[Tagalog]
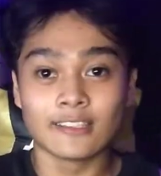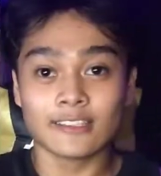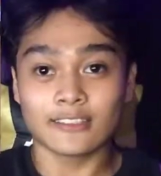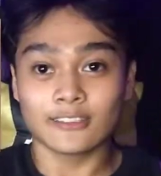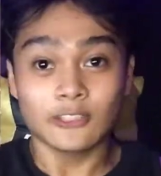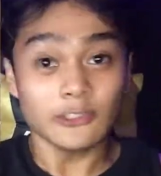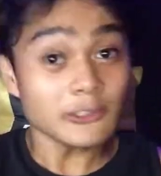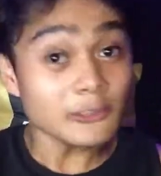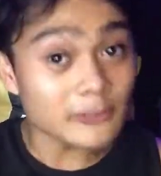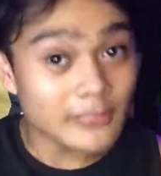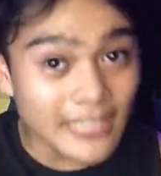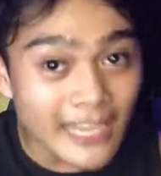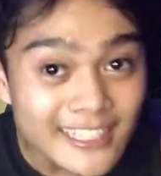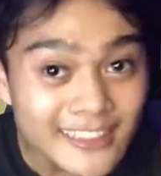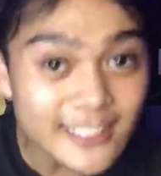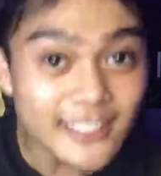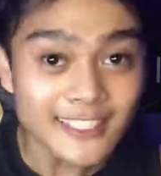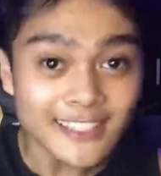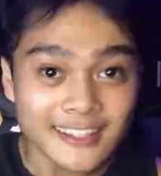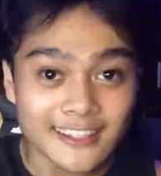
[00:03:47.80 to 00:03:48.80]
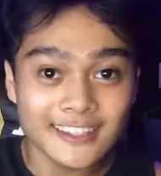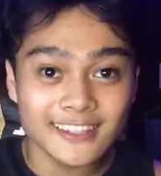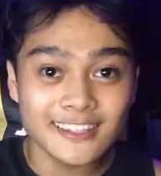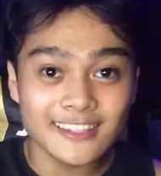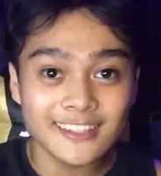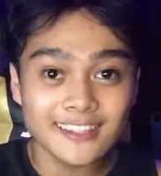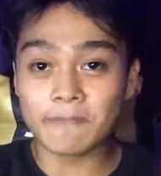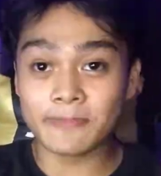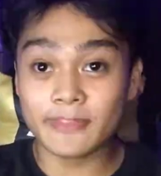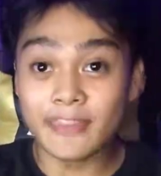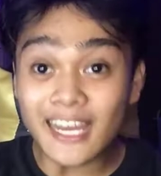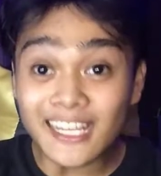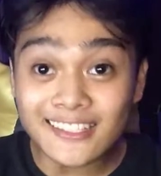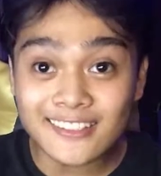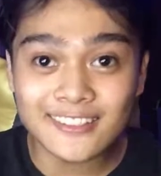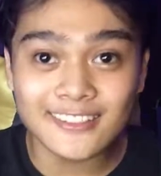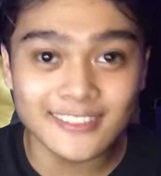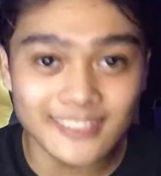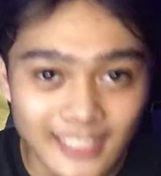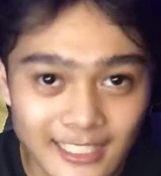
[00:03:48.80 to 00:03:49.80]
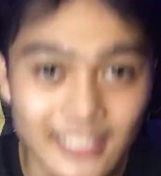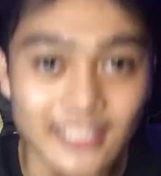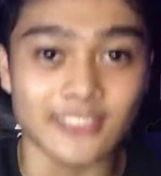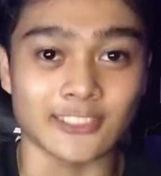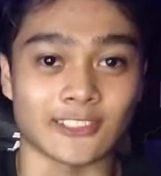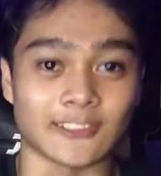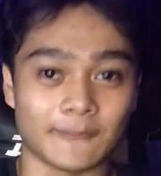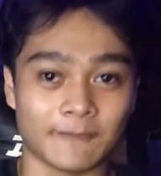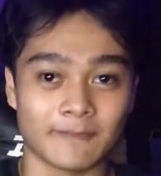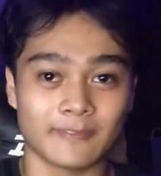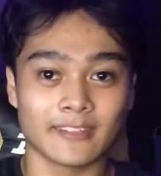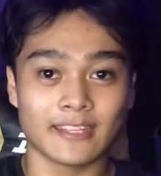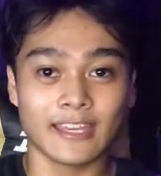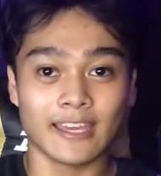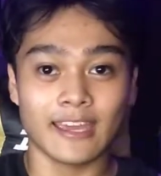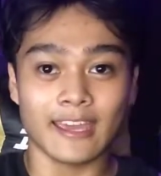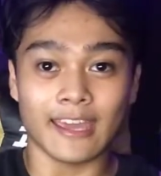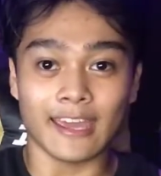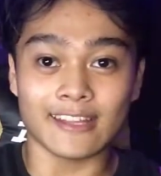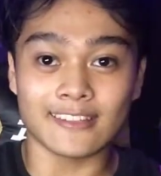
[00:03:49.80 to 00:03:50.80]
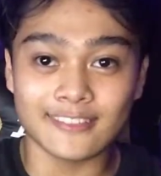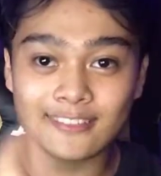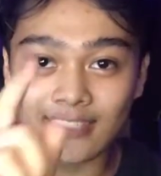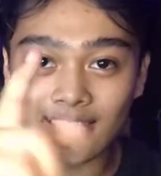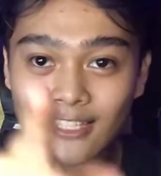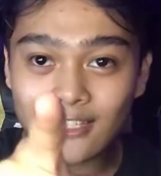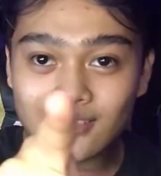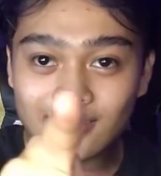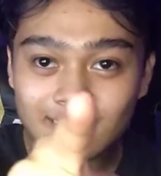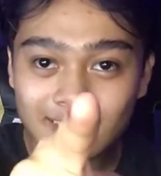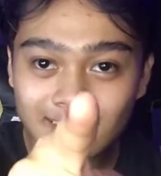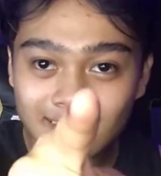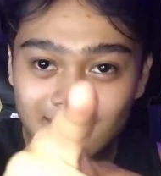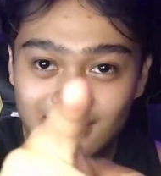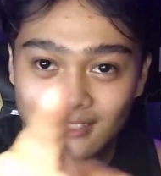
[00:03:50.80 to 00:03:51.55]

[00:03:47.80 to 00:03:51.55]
Do you get it? That's Stilicho. And Stilicho?